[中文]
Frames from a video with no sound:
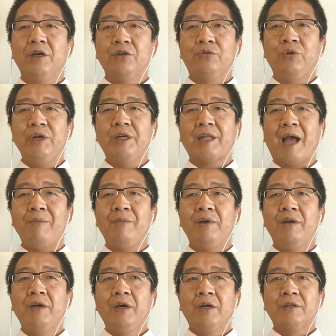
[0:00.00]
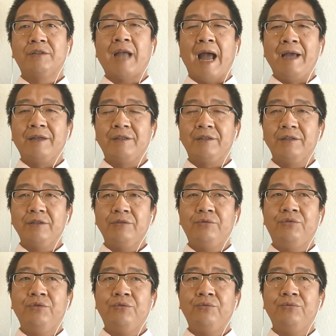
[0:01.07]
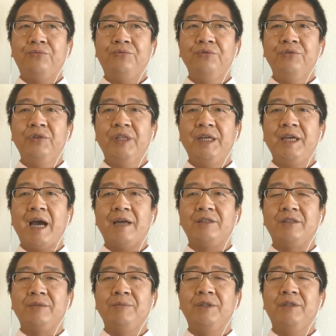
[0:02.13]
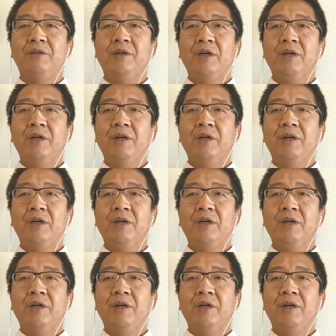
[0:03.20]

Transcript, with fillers: 所以他们暂时驱逐、扶于内亚殖民